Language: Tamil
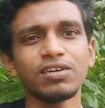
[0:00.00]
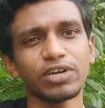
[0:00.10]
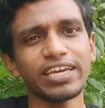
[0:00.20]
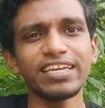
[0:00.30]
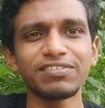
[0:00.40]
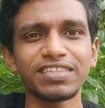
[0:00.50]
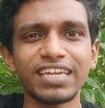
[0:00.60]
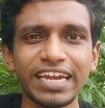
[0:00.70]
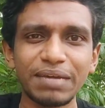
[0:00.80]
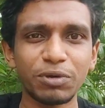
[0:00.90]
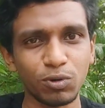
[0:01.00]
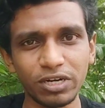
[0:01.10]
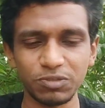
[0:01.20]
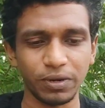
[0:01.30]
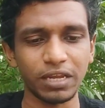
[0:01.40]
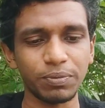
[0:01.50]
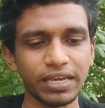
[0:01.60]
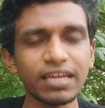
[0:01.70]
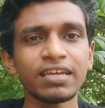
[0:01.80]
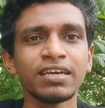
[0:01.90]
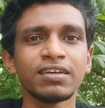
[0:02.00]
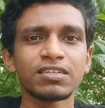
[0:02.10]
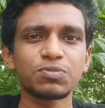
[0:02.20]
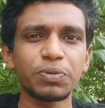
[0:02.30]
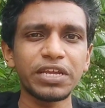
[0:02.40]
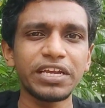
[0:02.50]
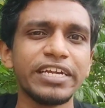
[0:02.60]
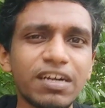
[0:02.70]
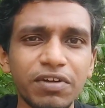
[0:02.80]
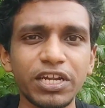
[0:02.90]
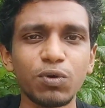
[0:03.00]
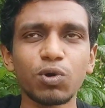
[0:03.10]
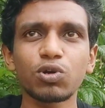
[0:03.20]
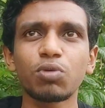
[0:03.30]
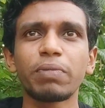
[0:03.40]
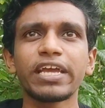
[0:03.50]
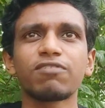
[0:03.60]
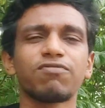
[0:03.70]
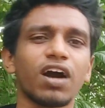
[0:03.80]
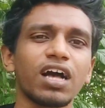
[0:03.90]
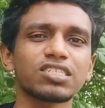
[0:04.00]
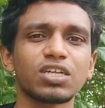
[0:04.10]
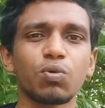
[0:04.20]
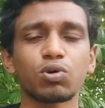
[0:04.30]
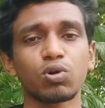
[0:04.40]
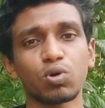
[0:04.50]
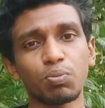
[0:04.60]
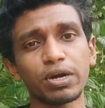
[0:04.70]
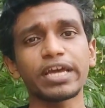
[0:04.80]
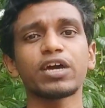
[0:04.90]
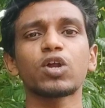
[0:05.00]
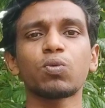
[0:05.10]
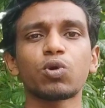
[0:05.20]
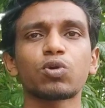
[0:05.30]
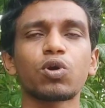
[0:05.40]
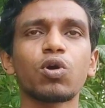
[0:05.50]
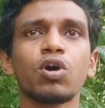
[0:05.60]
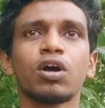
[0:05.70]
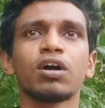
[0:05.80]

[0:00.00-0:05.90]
ஓகே இது வந்து நிறைய பேர் நோட்டீஸ் பண்ணியிருப்பீங்க ஸ்பீடாக வண்டியை ஓட்டுறோம் பைக்கை ஃபாஸ்ட்டாக ஓட்டுறோம் ரொம்ப நேரம் ஓட்டுறோம்